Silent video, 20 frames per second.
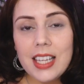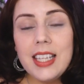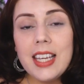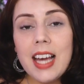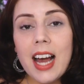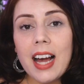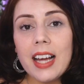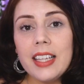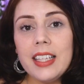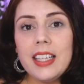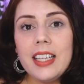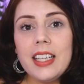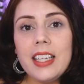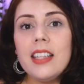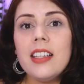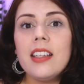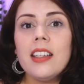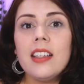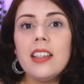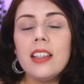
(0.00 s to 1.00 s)
E
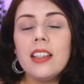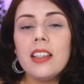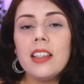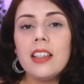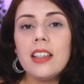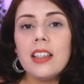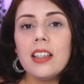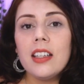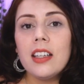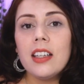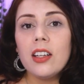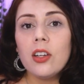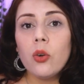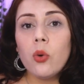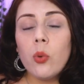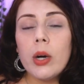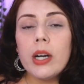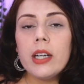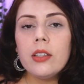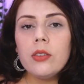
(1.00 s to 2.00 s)
aí,
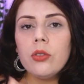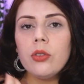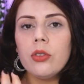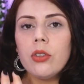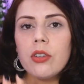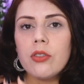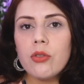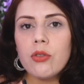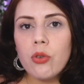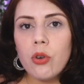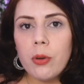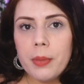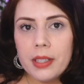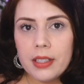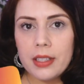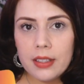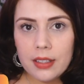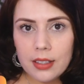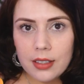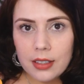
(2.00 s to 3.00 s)
quando nós
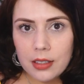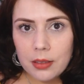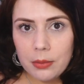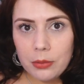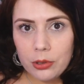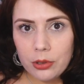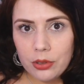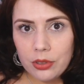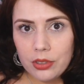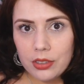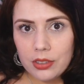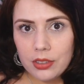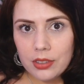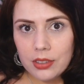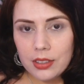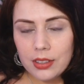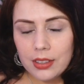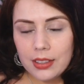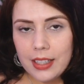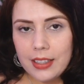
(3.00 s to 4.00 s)
começamos
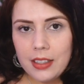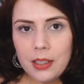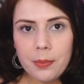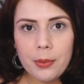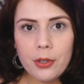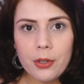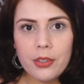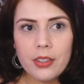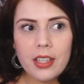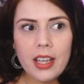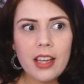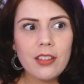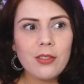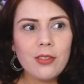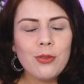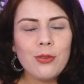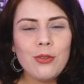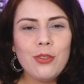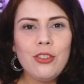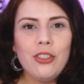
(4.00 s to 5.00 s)
nesse
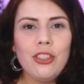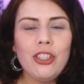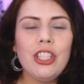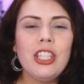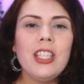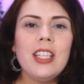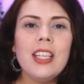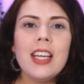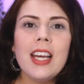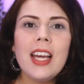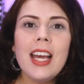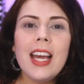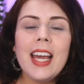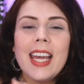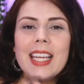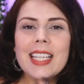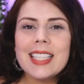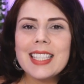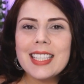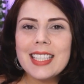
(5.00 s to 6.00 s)
processo de
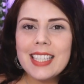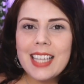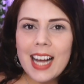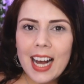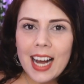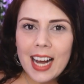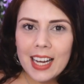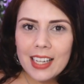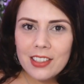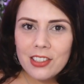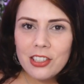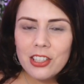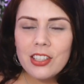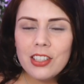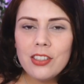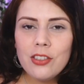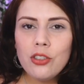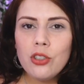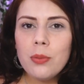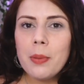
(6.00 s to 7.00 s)

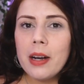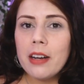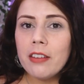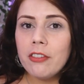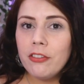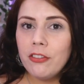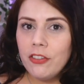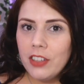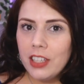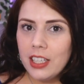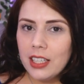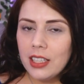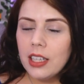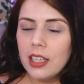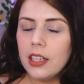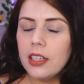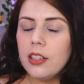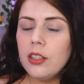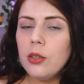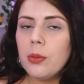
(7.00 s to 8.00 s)
resgate de uma
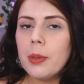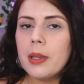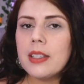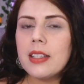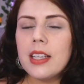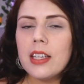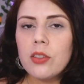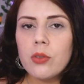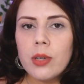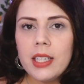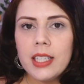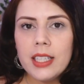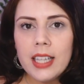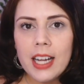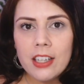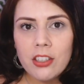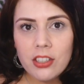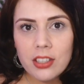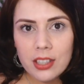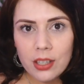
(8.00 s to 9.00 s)
vida e uma
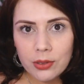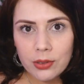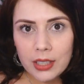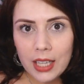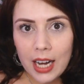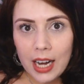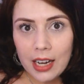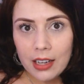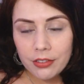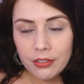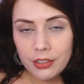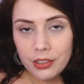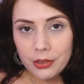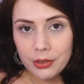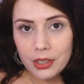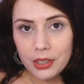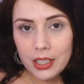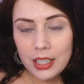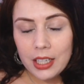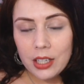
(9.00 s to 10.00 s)
sexualidade
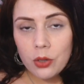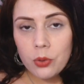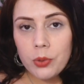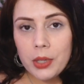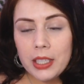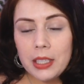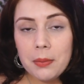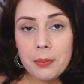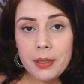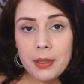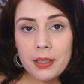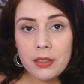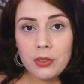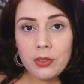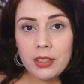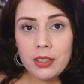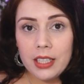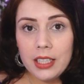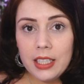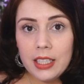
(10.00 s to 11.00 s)
saudável com a limpeza
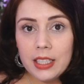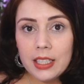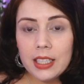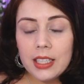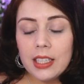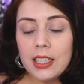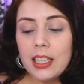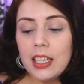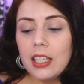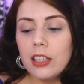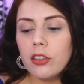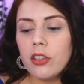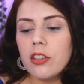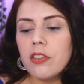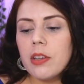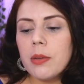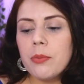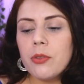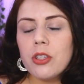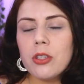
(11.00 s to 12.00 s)
uterina,
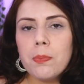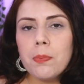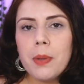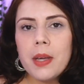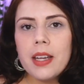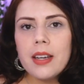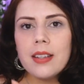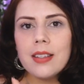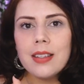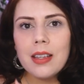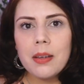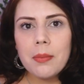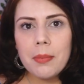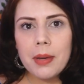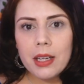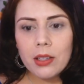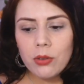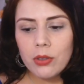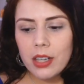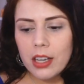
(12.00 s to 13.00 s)
nós vamos
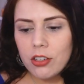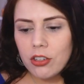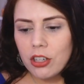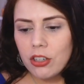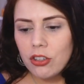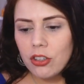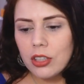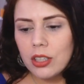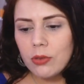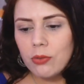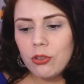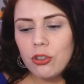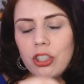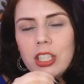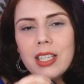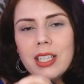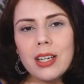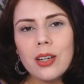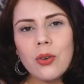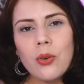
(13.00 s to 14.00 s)
percebendo que a gente não
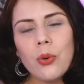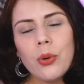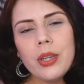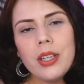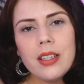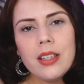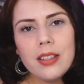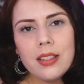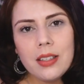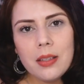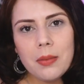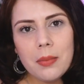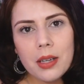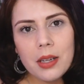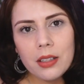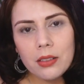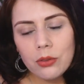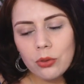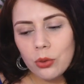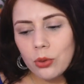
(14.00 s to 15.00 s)
tinha
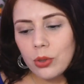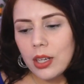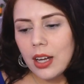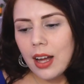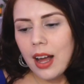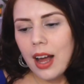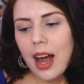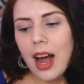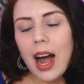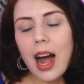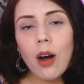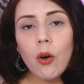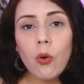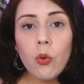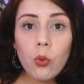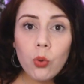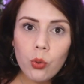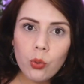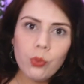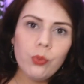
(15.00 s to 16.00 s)
conhecimento
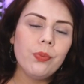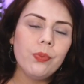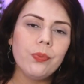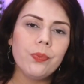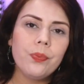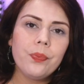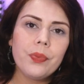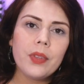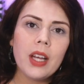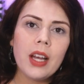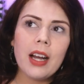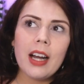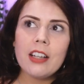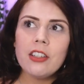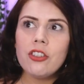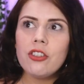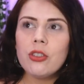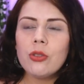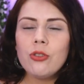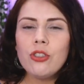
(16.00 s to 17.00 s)
algum.
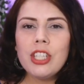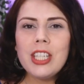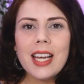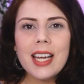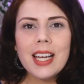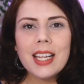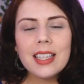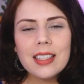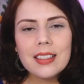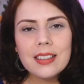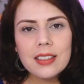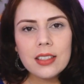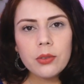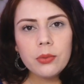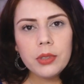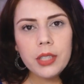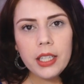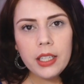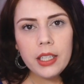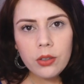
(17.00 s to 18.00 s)
A gente não tinha
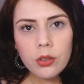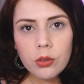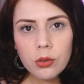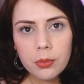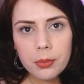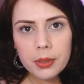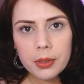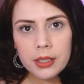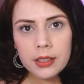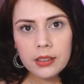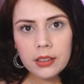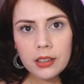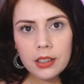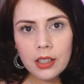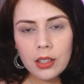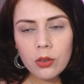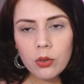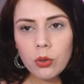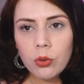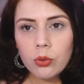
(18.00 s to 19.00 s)
relação nenhuma
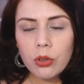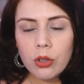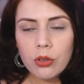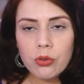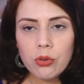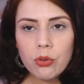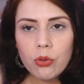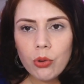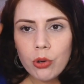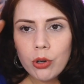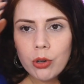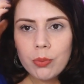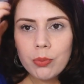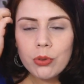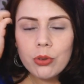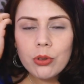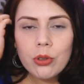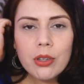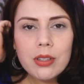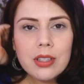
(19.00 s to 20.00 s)
com o nosso
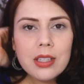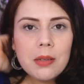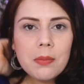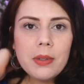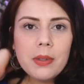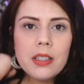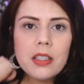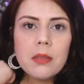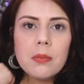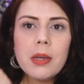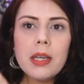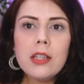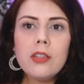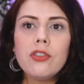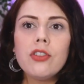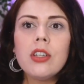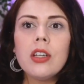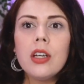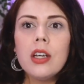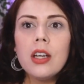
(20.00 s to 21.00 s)
corpo. Nós
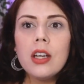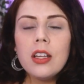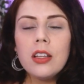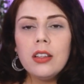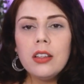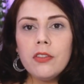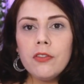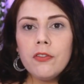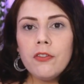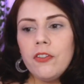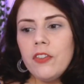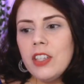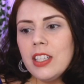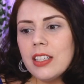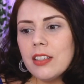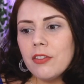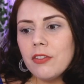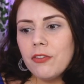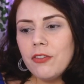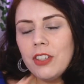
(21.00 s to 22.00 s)
simplesmente
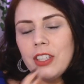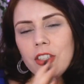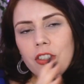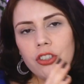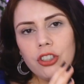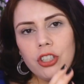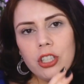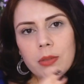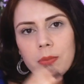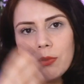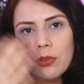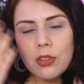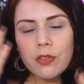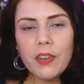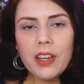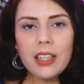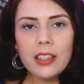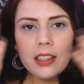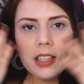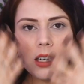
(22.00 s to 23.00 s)
fingimos,
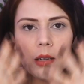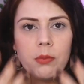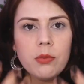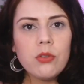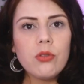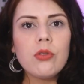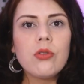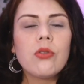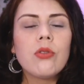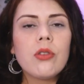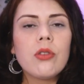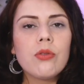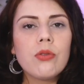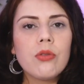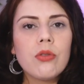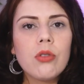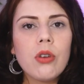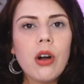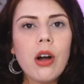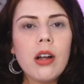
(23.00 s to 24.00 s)
vendamos os
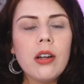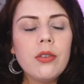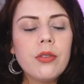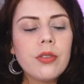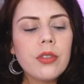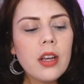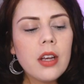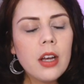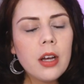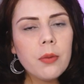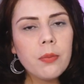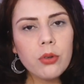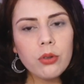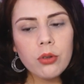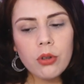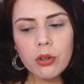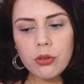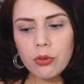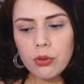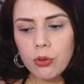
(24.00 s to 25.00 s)
nossos olhos para
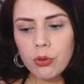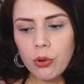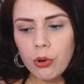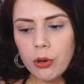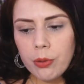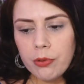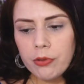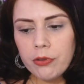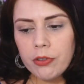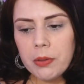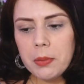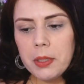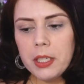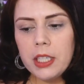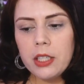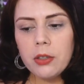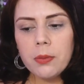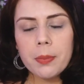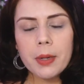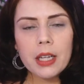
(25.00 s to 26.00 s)
o nosso corpo
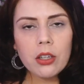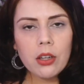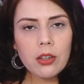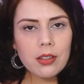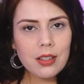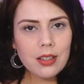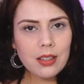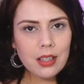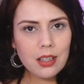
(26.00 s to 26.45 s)
feminino, para nossa